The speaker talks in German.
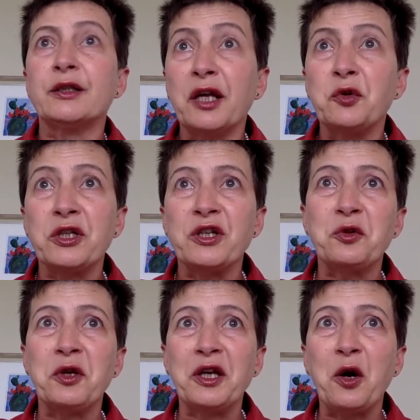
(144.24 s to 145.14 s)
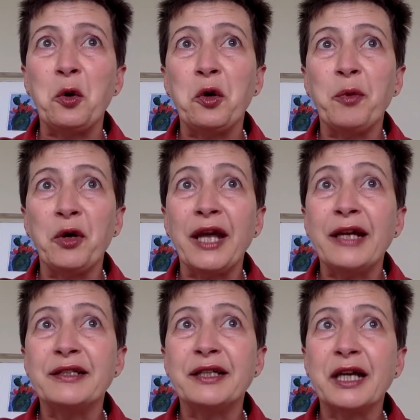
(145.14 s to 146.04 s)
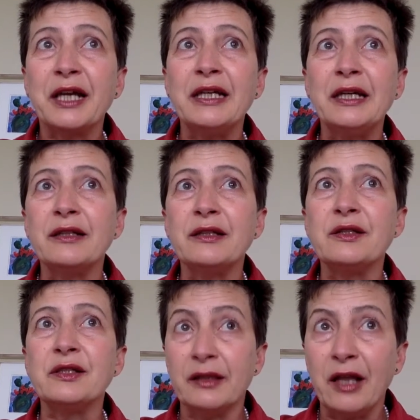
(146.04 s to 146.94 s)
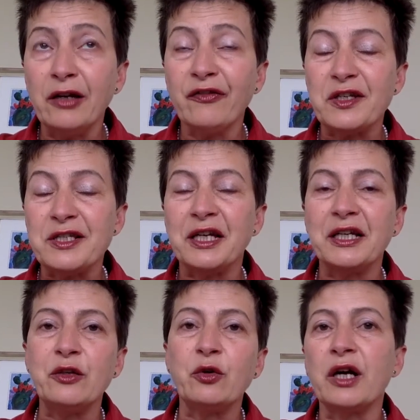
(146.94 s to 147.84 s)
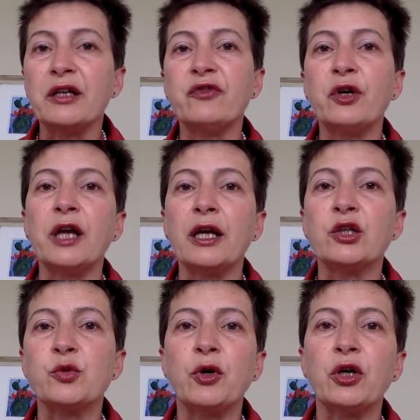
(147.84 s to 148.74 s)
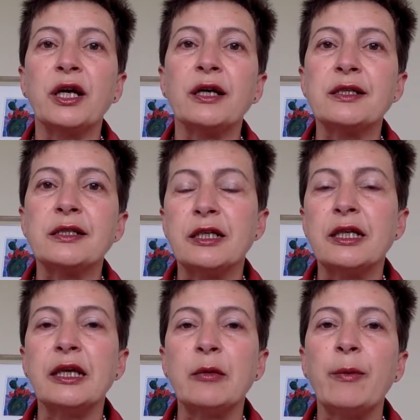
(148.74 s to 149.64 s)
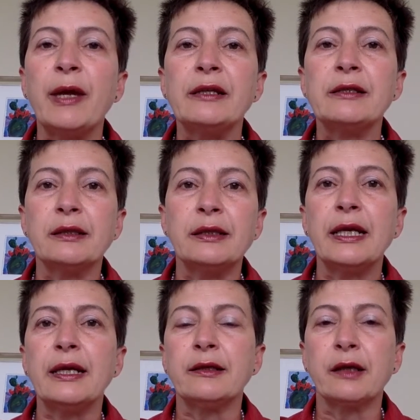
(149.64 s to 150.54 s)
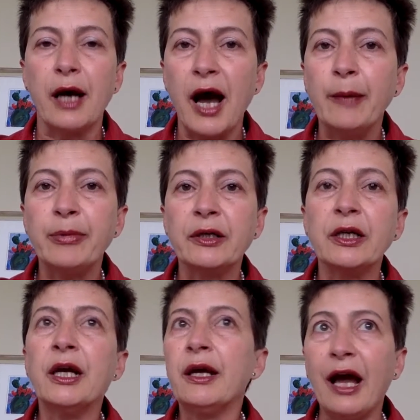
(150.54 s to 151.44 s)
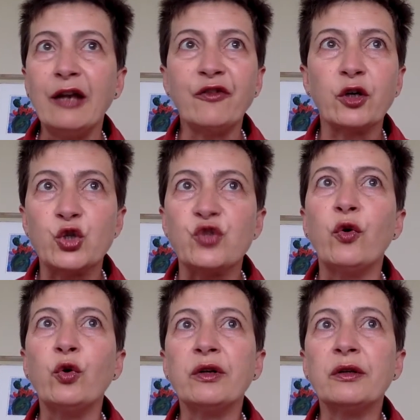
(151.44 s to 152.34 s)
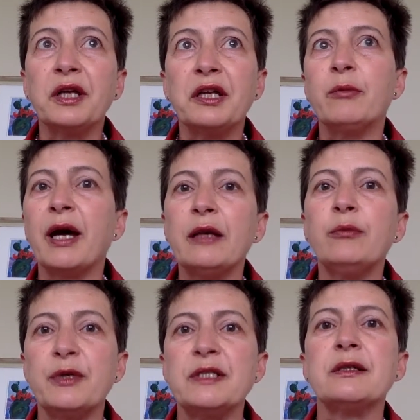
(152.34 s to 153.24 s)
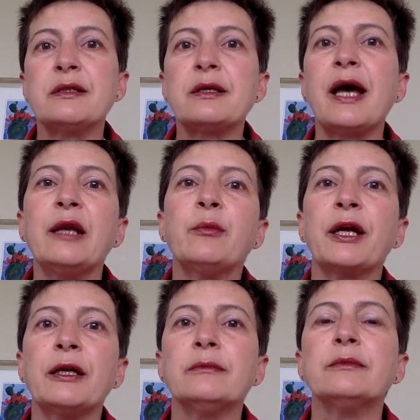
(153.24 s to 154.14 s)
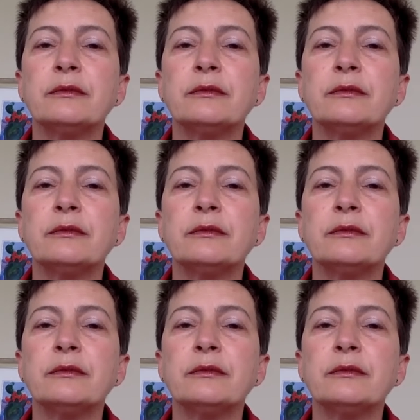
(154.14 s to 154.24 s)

dadurch natürlich auch Projekte kreierend, langfristige, die du gerade vorhin angesprochen hast, die ich im Moment nicht habe, einfach Schwung in mein Business einbringen.